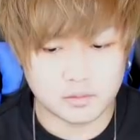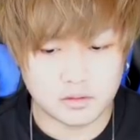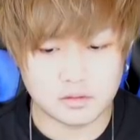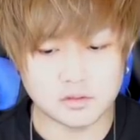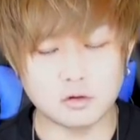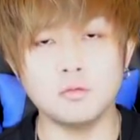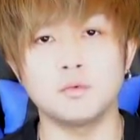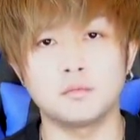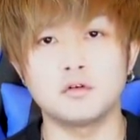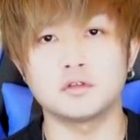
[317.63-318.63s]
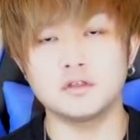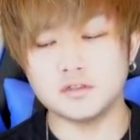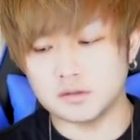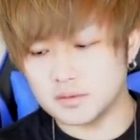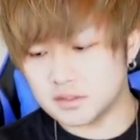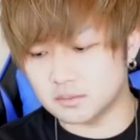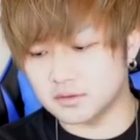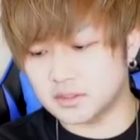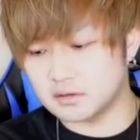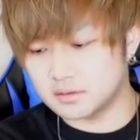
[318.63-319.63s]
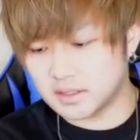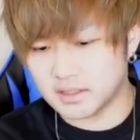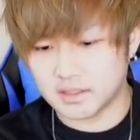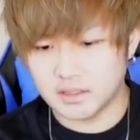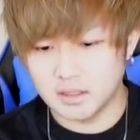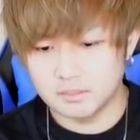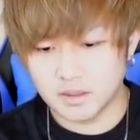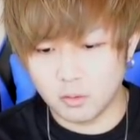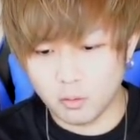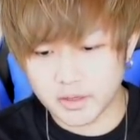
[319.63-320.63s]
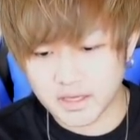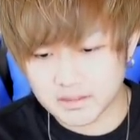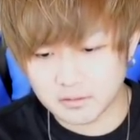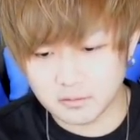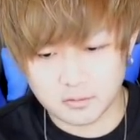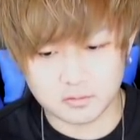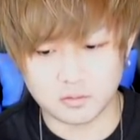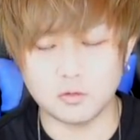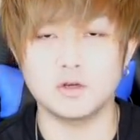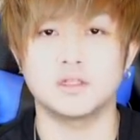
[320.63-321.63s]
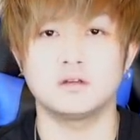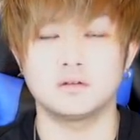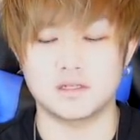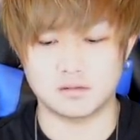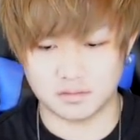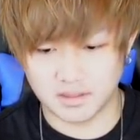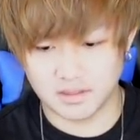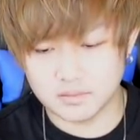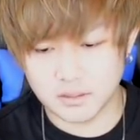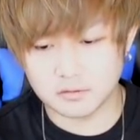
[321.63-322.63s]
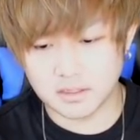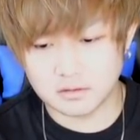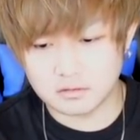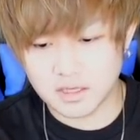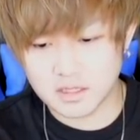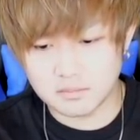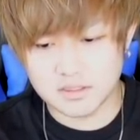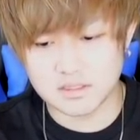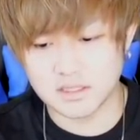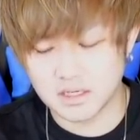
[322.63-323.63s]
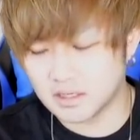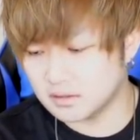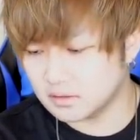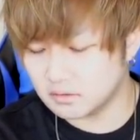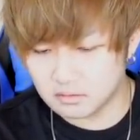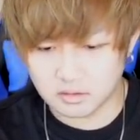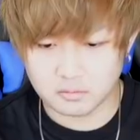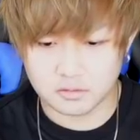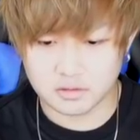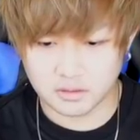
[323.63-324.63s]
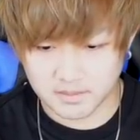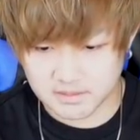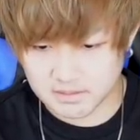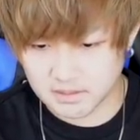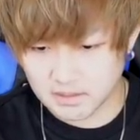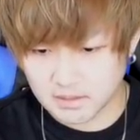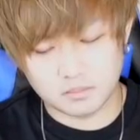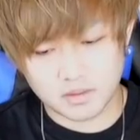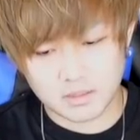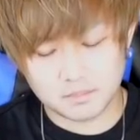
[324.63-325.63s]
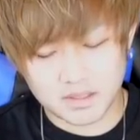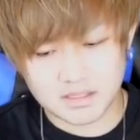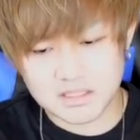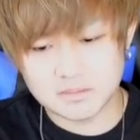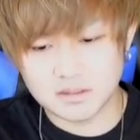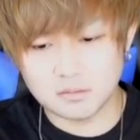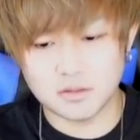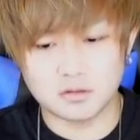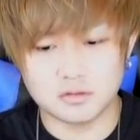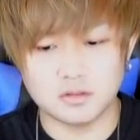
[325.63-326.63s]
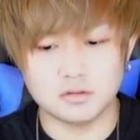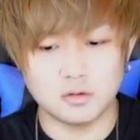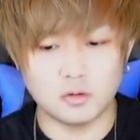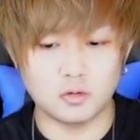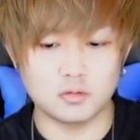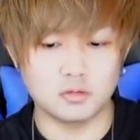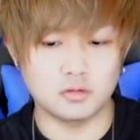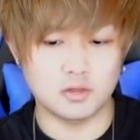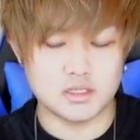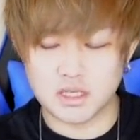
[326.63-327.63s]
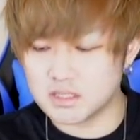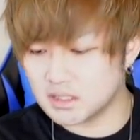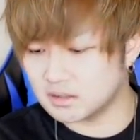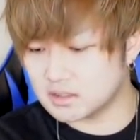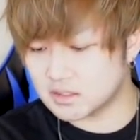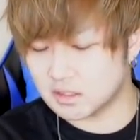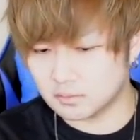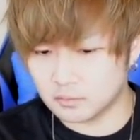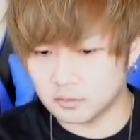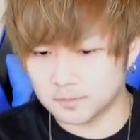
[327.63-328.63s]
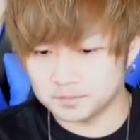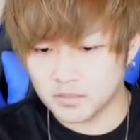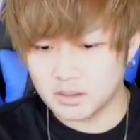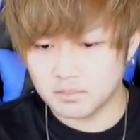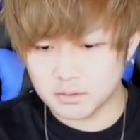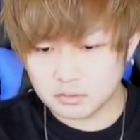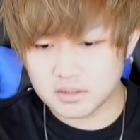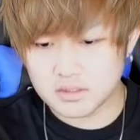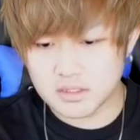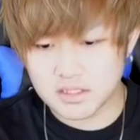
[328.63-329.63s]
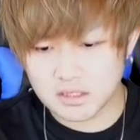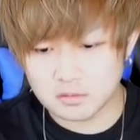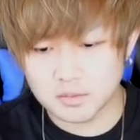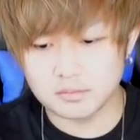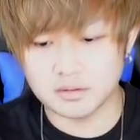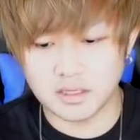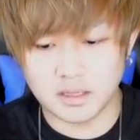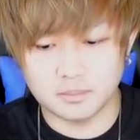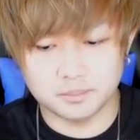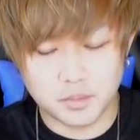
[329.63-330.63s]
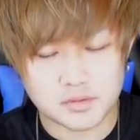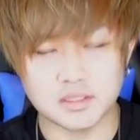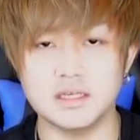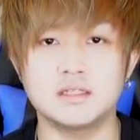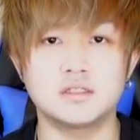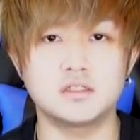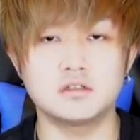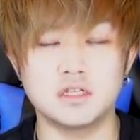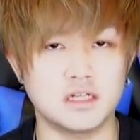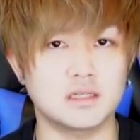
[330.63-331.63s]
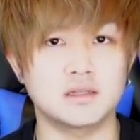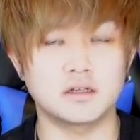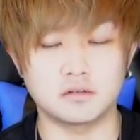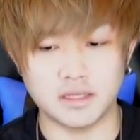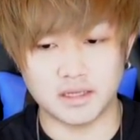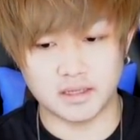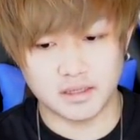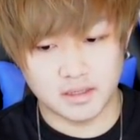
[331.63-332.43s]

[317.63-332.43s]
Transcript: 友情コンボも友情ブースト持ってるんで、まあ、砲撃型の威力を超えてるんですよね。なので遊撃も全然ありかなっていうふうに思ってます。やっぱりね一番の魅力というとこの エスエス なんですけども、まあ、特に追撃の部分がボス必中になったので、